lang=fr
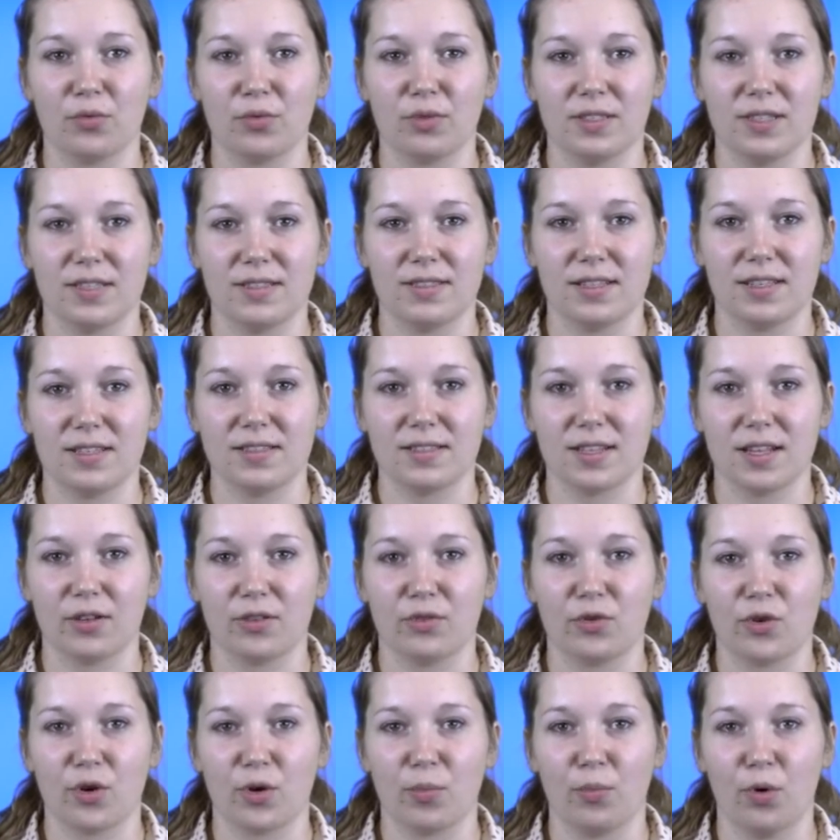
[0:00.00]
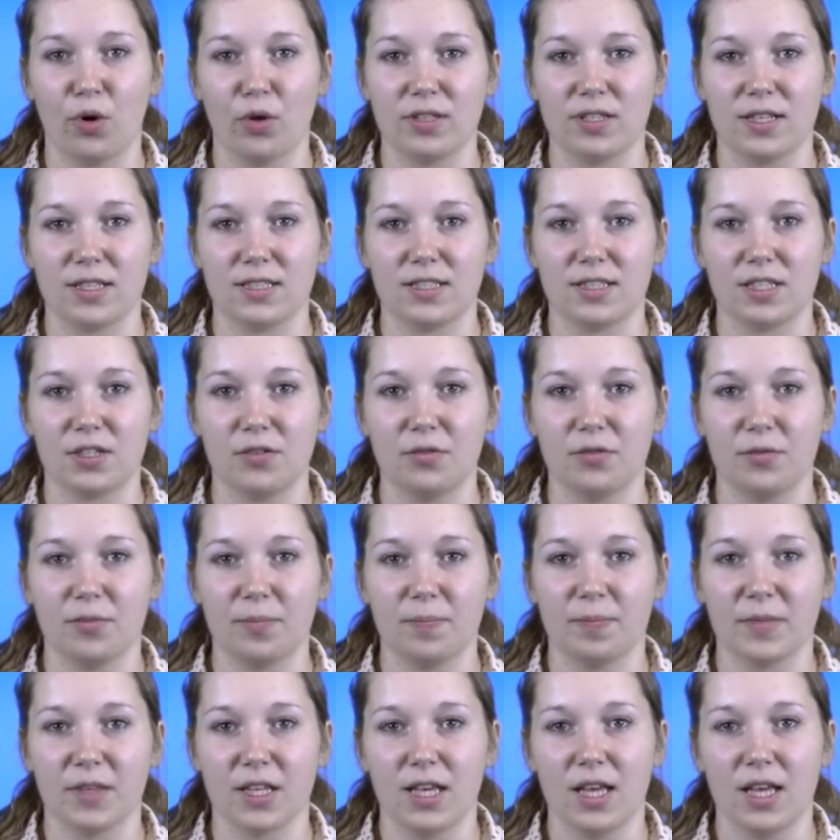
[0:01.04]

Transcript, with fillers: des extincteurs portatifs.